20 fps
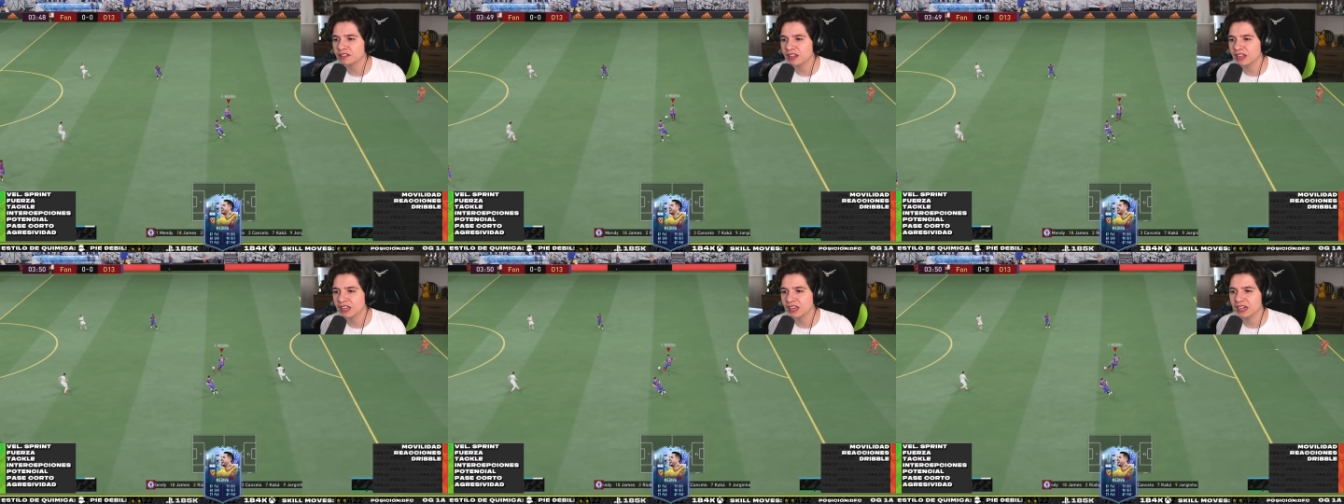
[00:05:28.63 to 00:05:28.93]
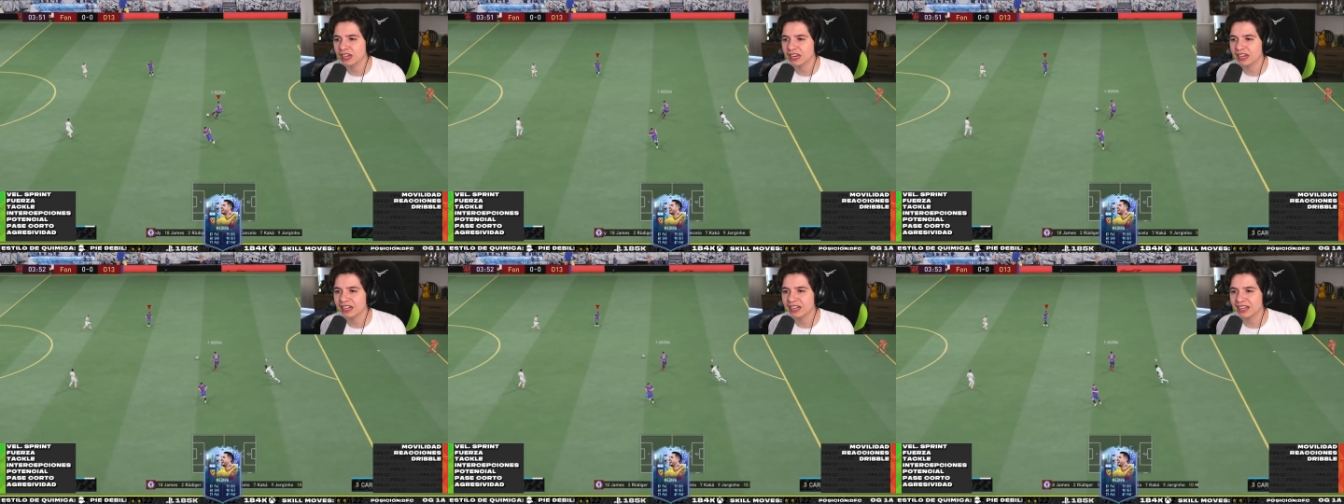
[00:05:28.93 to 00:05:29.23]

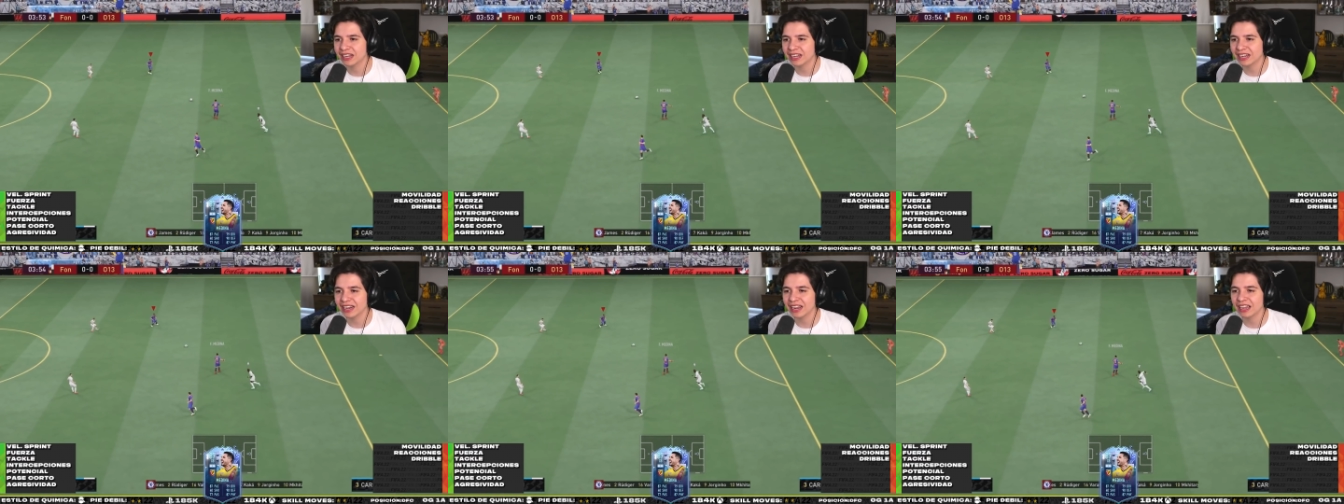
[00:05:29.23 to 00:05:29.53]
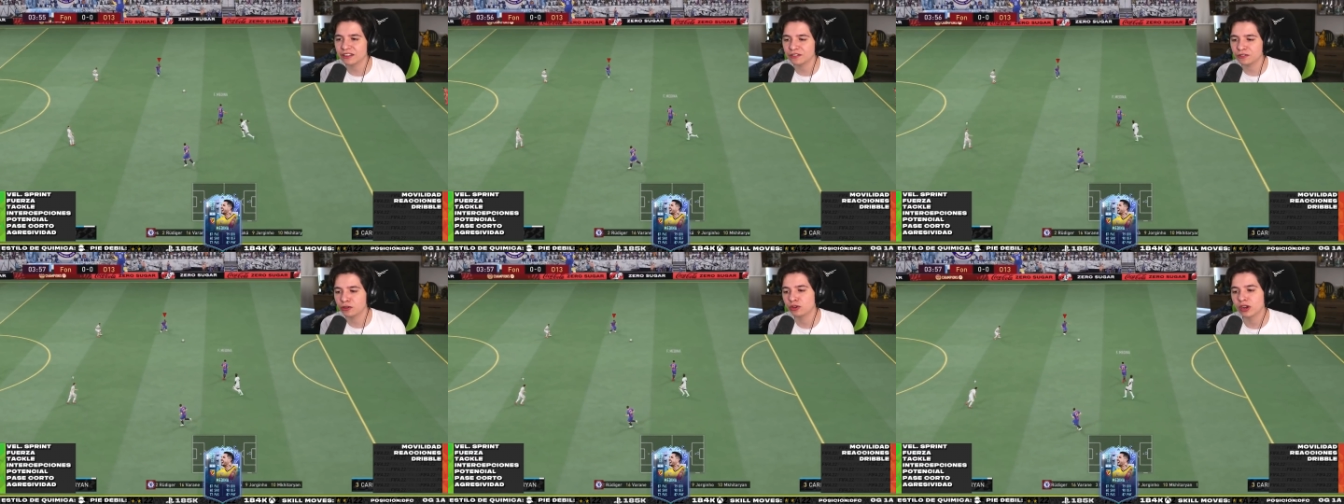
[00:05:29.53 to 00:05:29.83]
en,
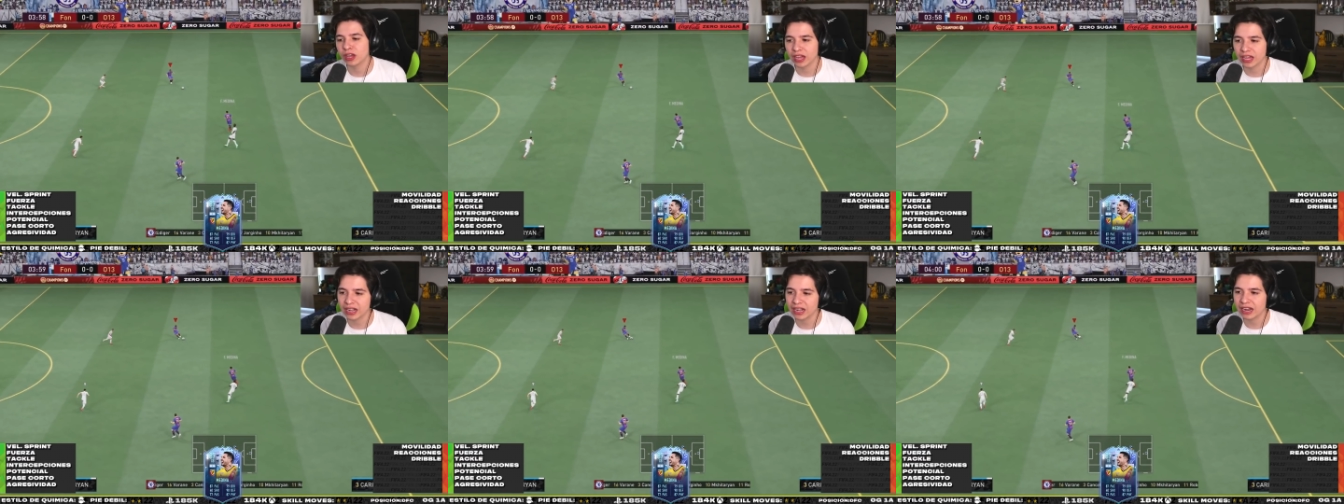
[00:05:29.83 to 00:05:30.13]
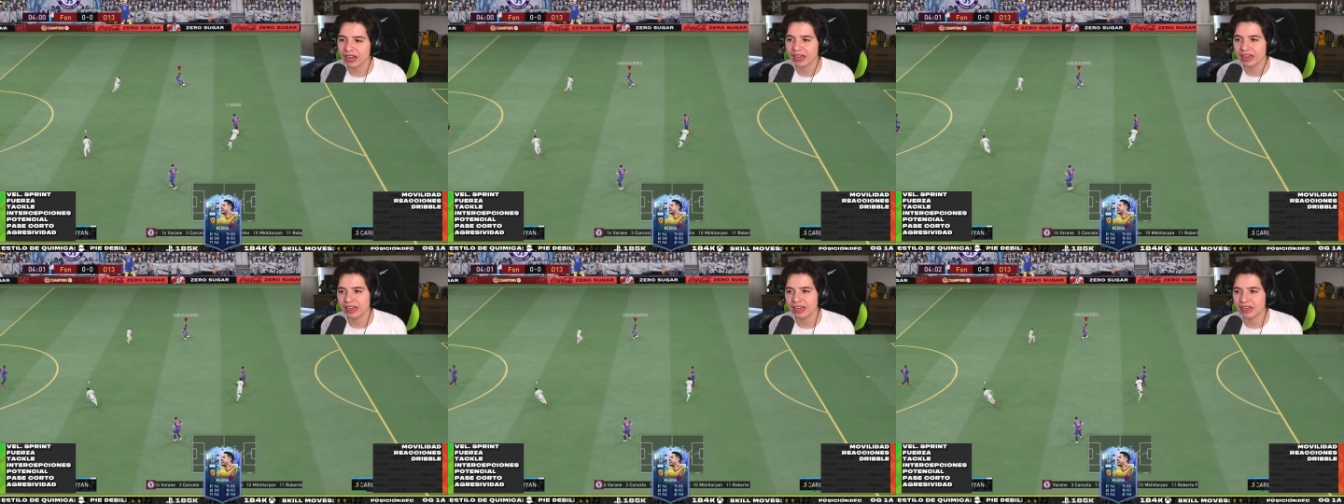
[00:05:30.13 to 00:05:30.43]
reaccionar
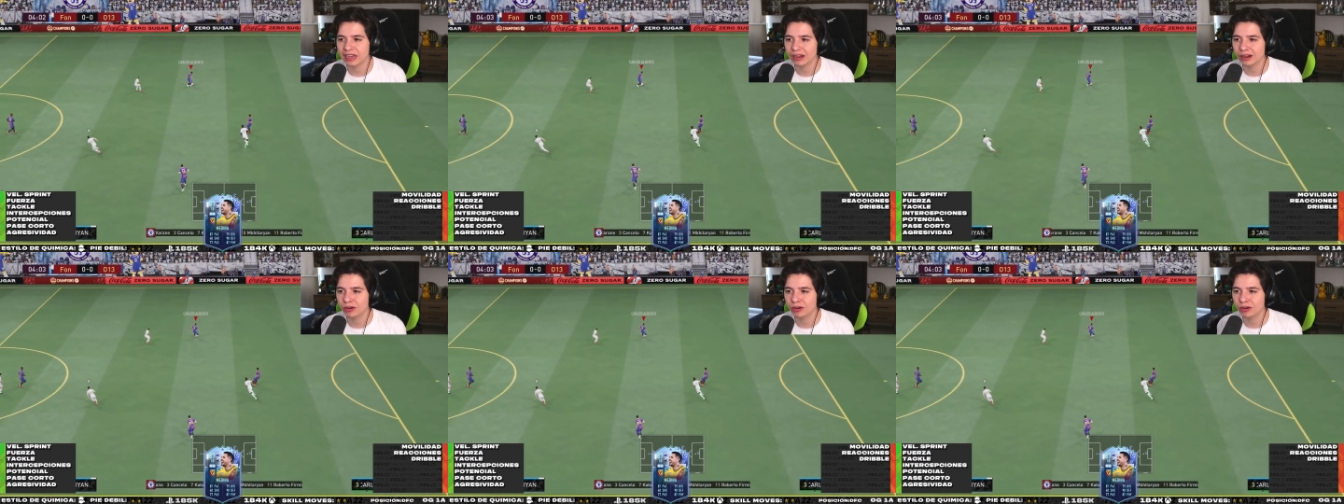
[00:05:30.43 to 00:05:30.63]
eh,